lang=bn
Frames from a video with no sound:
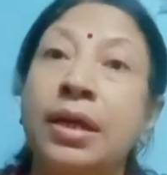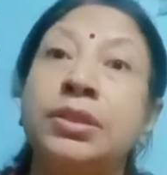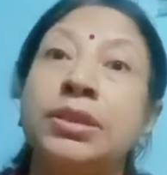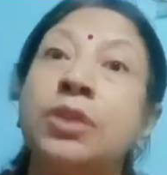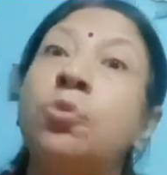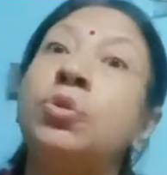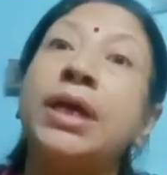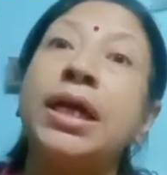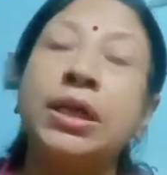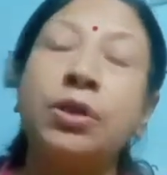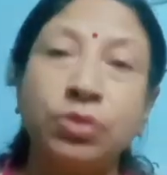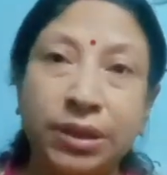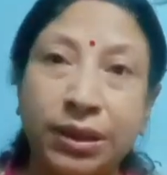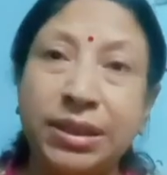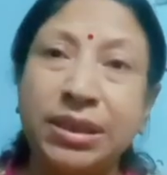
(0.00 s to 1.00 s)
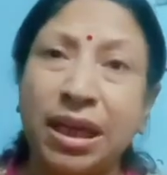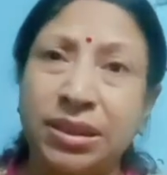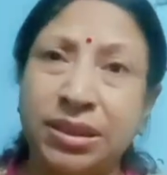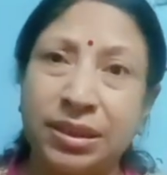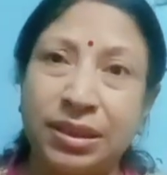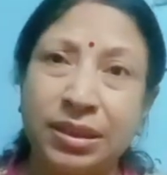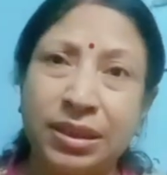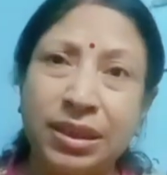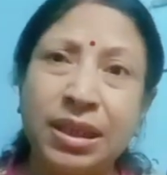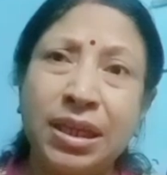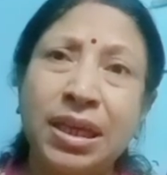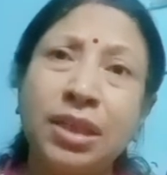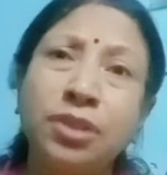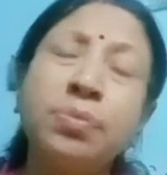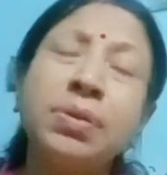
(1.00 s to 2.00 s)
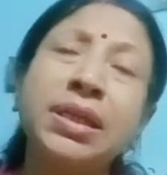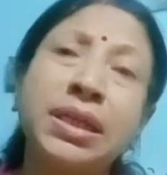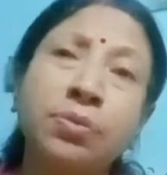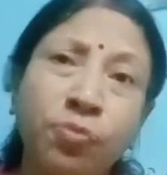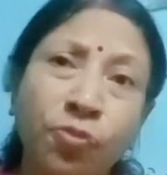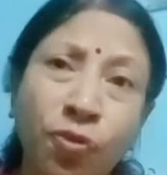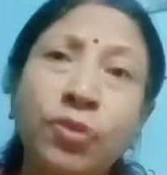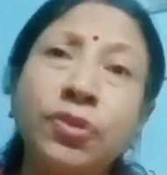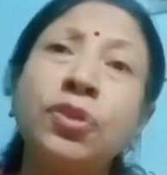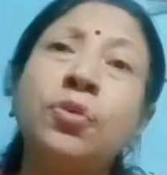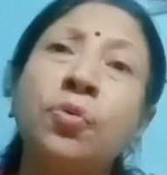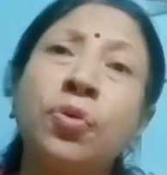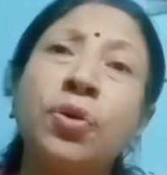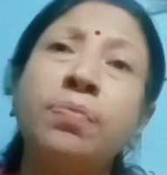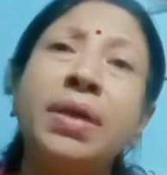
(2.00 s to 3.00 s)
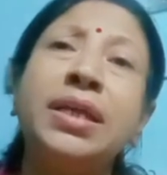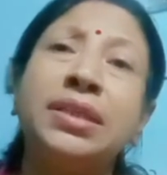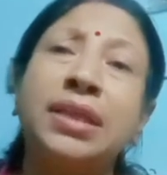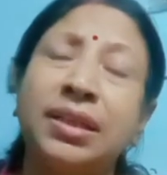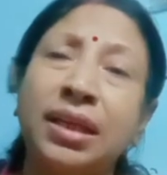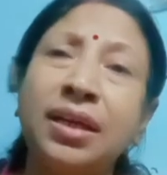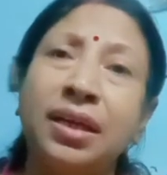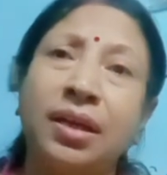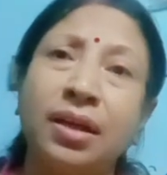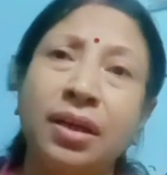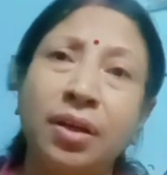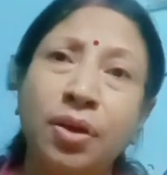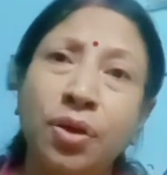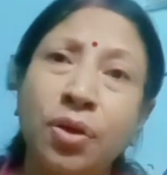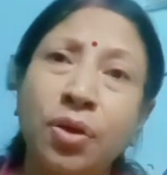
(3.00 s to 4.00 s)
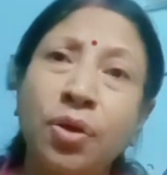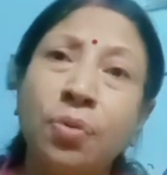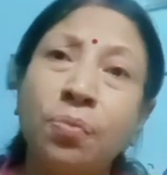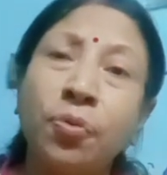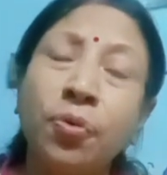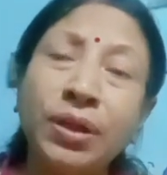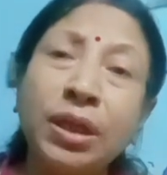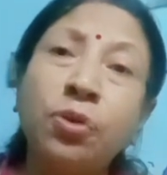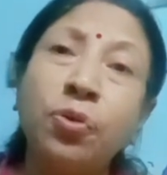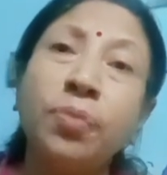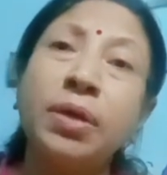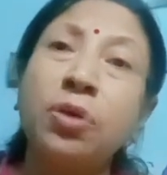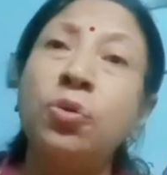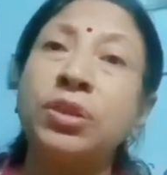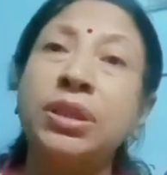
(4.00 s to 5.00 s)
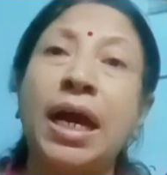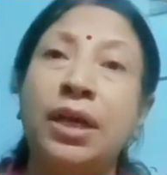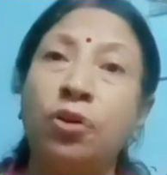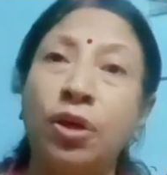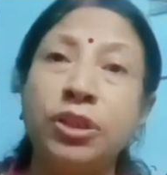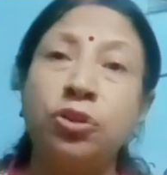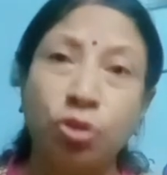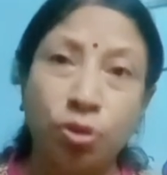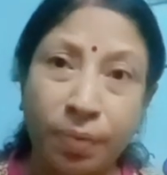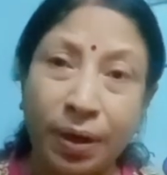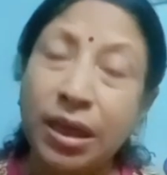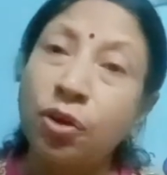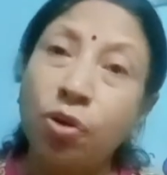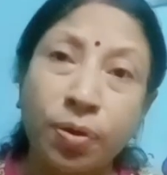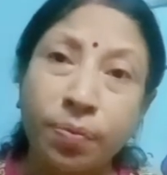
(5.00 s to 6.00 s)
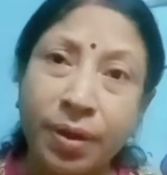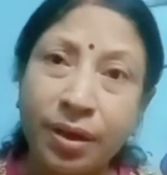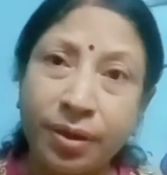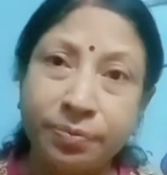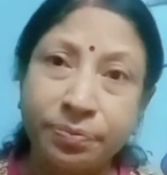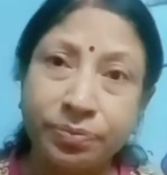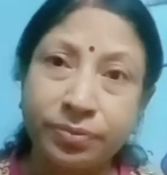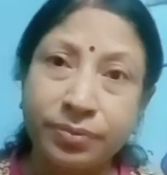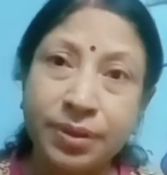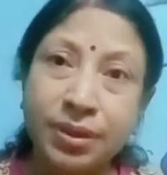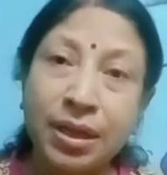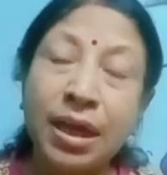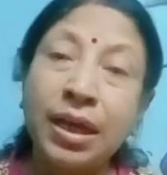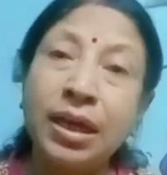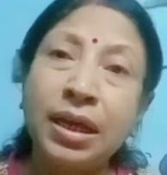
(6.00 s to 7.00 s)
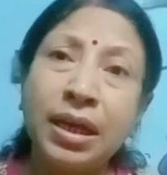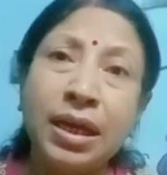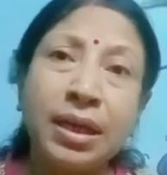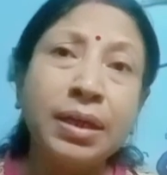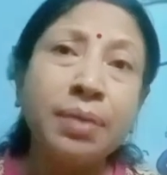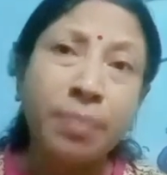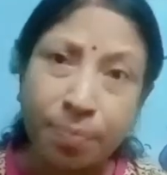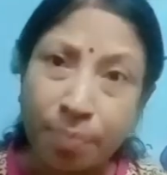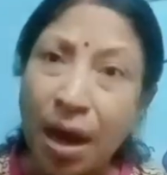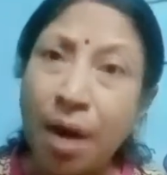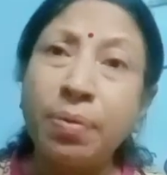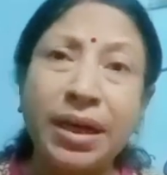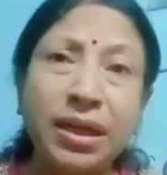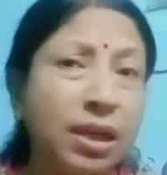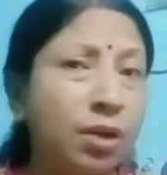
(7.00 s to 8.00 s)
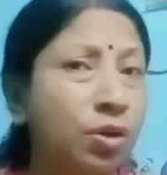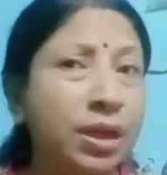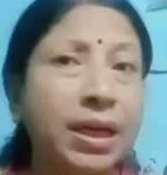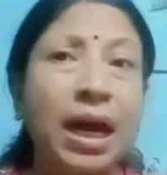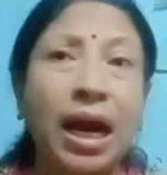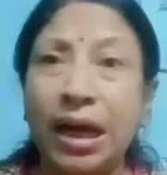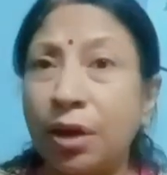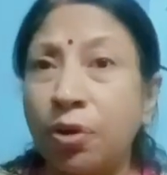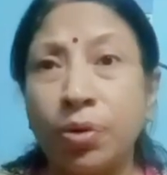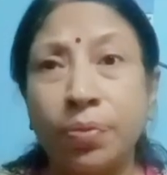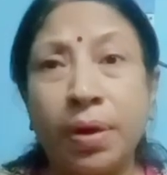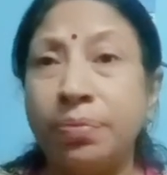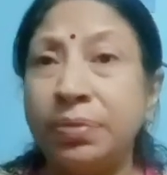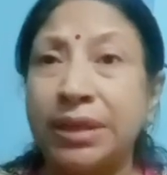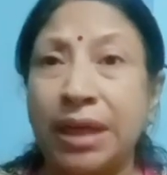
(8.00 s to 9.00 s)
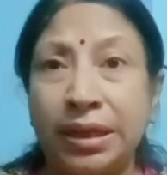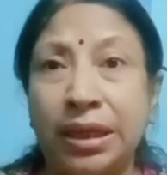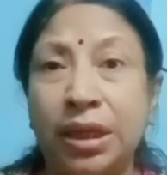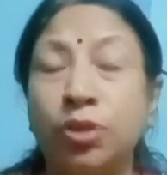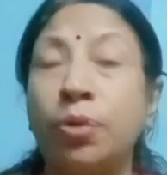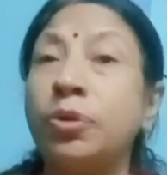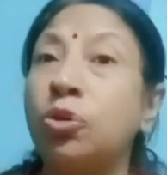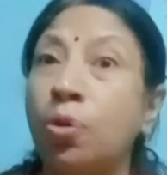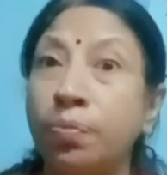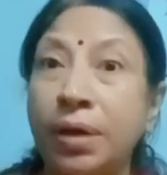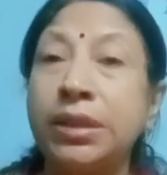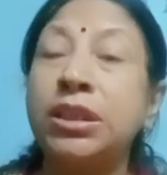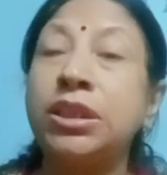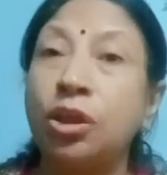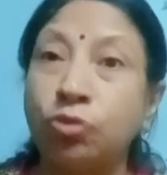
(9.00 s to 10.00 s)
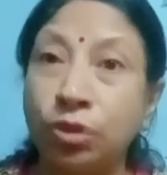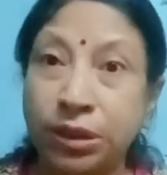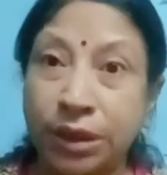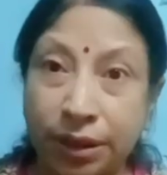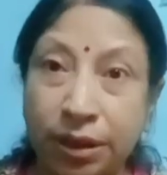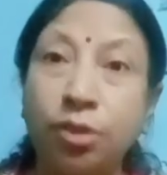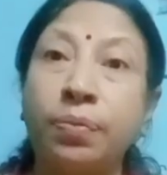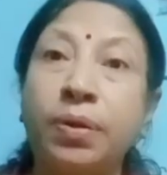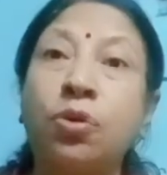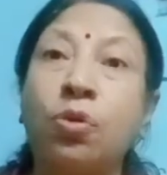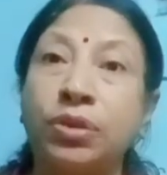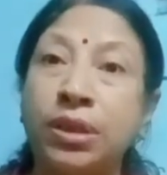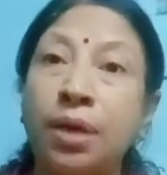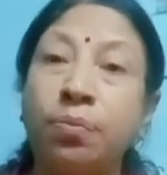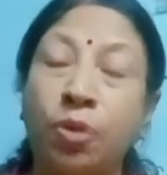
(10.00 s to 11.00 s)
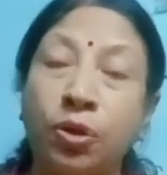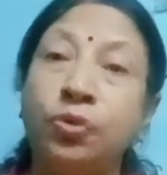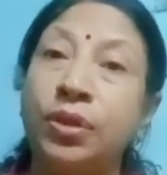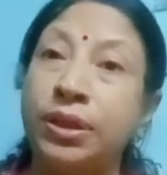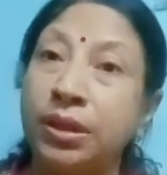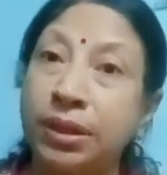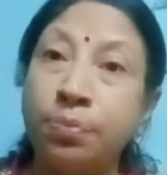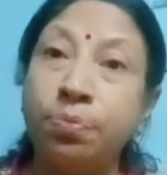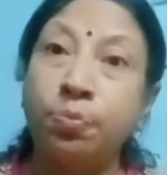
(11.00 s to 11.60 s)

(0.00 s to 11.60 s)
যে কোথায় কোন জিনিস আছে তুমি ফোন তো করবেই না না ফোনটা করবে কোথায় নয় ছোটো মাকেই করবে না বাবা বাড়ির লোক কাকে করবে আমি জানি না তবে সোমনাথের সাথে তোমার কথা বন্ধ এটাতে